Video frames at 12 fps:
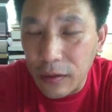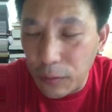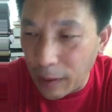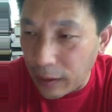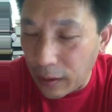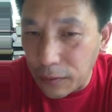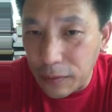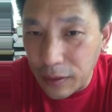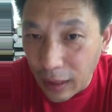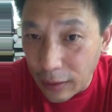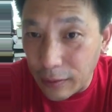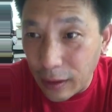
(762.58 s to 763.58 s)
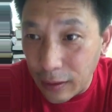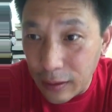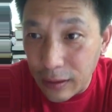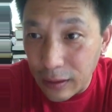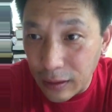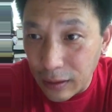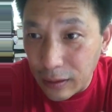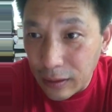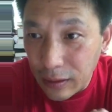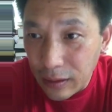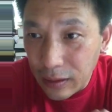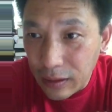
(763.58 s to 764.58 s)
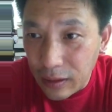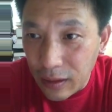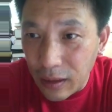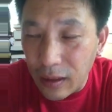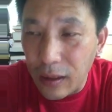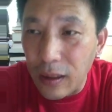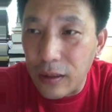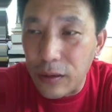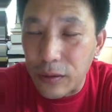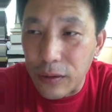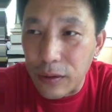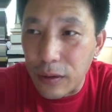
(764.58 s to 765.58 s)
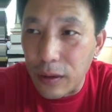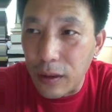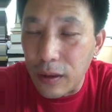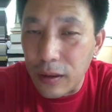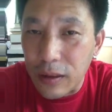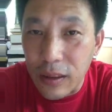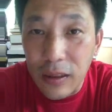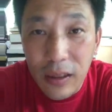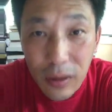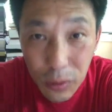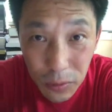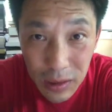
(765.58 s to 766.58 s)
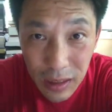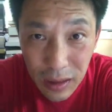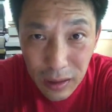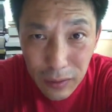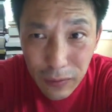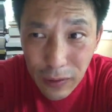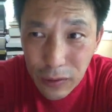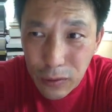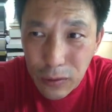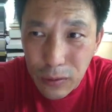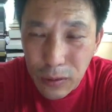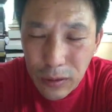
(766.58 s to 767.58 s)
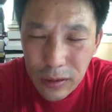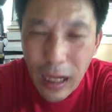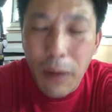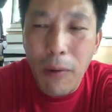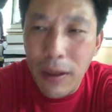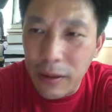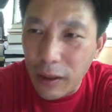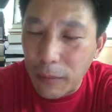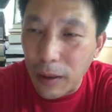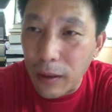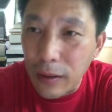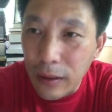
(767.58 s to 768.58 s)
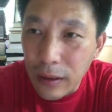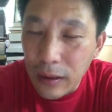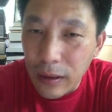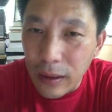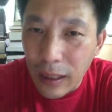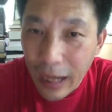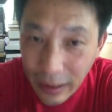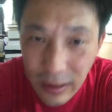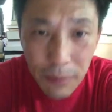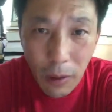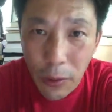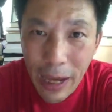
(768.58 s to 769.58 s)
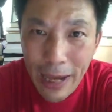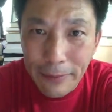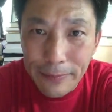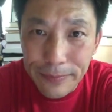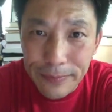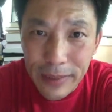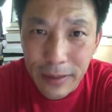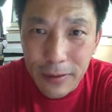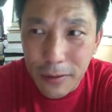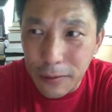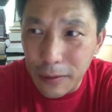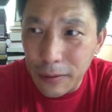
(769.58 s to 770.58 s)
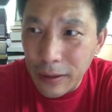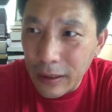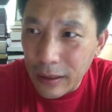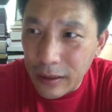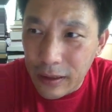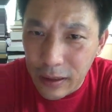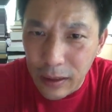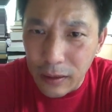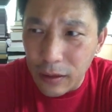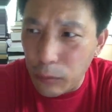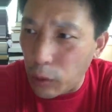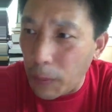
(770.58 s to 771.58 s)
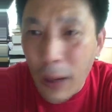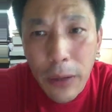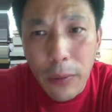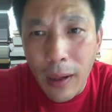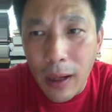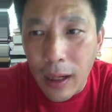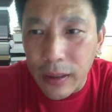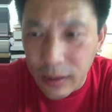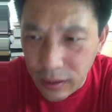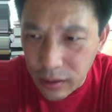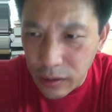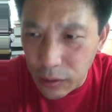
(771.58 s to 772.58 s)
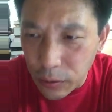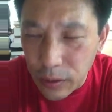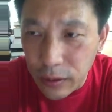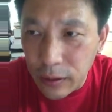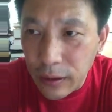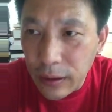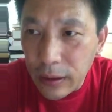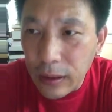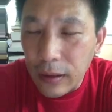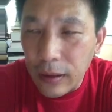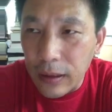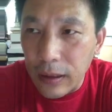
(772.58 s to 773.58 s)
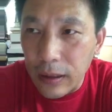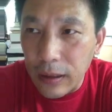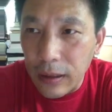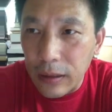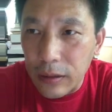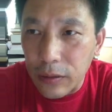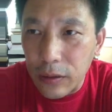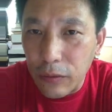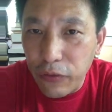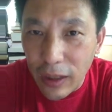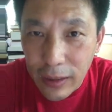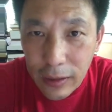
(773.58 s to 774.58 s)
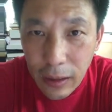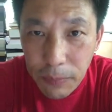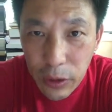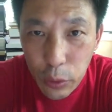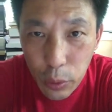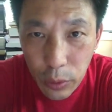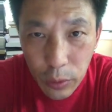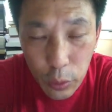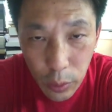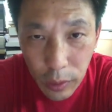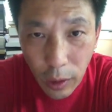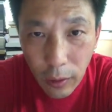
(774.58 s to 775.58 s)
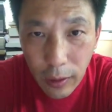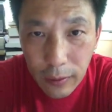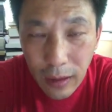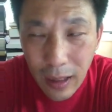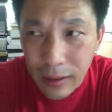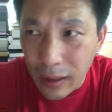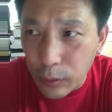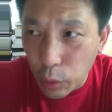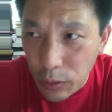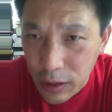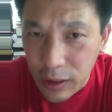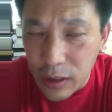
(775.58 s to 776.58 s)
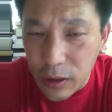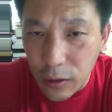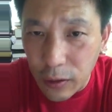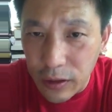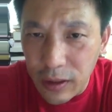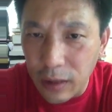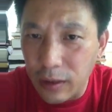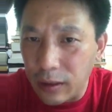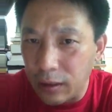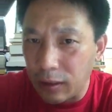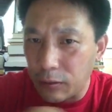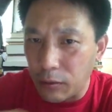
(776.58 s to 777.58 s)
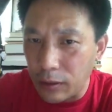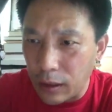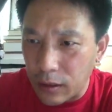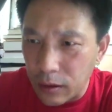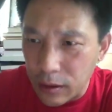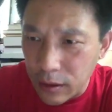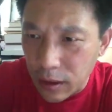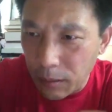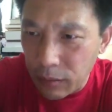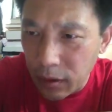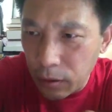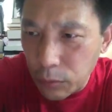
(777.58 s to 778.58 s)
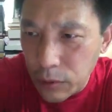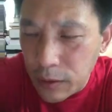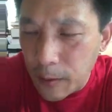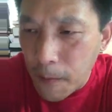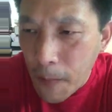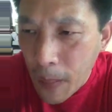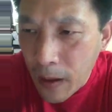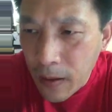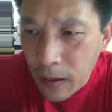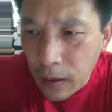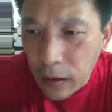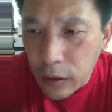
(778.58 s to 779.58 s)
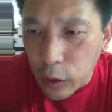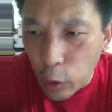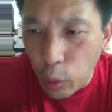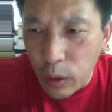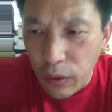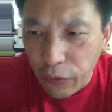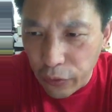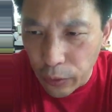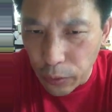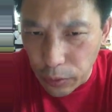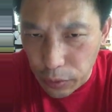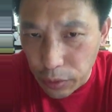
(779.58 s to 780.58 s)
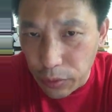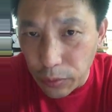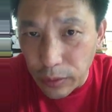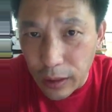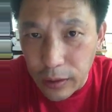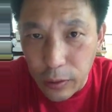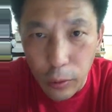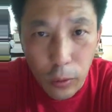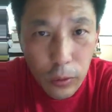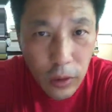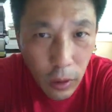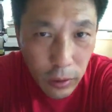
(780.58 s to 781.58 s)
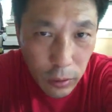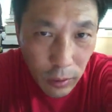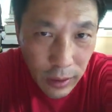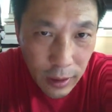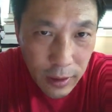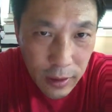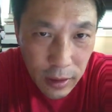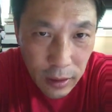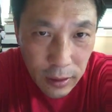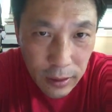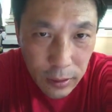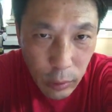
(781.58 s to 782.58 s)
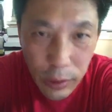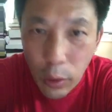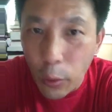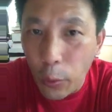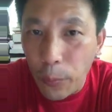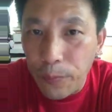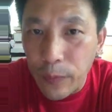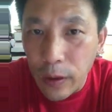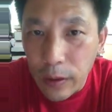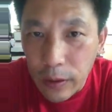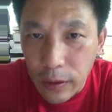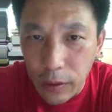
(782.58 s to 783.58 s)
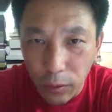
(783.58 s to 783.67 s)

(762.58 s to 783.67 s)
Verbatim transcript: 就把那个东西盖在他的这个，呃，就是身体的中间这个地方，就是哑光一点嘛，呃，还在冒烟。那个时候一定，我判断哈，一定是有人，呃，就是发现他被晕晕倒了。他呢推进的时候，你想他那个装甲车在长明街上推进，周围愤怒的群众呢就朝着装甲车扔砖头，那